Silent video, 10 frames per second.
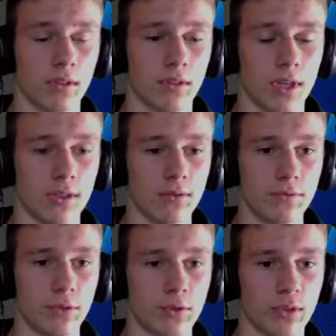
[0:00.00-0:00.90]
Hallo,
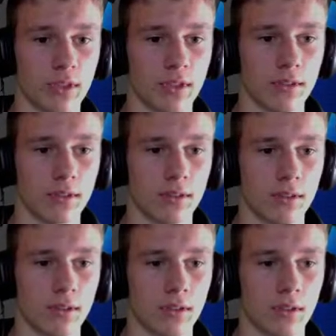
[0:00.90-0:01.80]
funktionieren.
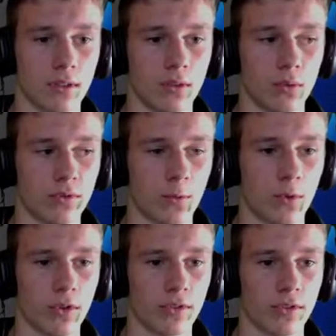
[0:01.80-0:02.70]

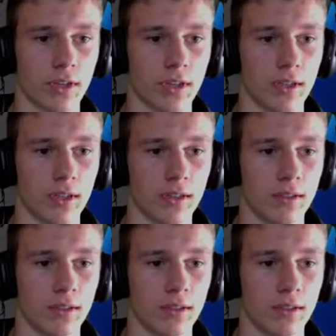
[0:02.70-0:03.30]
Notfallmodus, okay, ja.